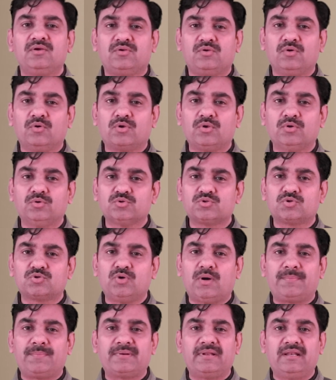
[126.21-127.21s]
क्योंकि
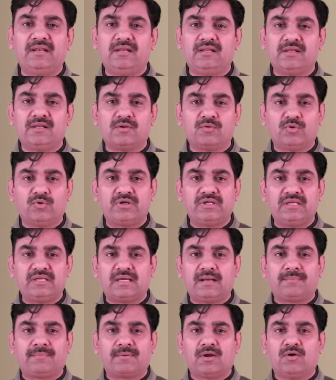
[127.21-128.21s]
उसको अपने लिए रोटी
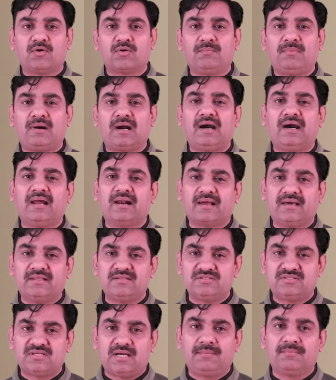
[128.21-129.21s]
कपड़ा और मकान का
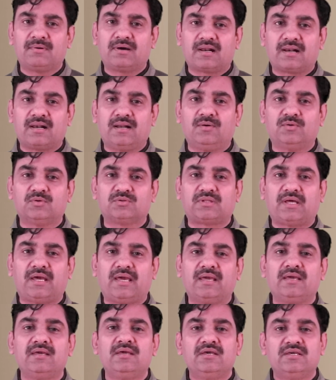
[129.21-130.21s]
इंतजाम करना होता
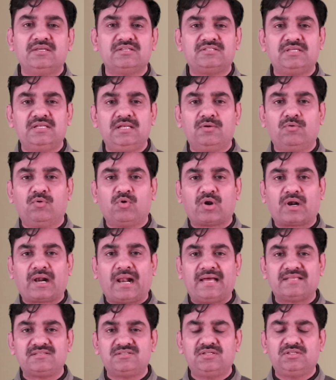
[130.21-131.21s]
है इसीलिए वो
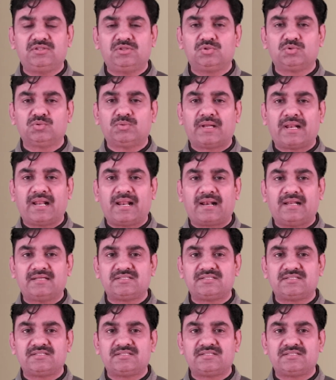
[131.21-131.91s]
राजनीति द्वारा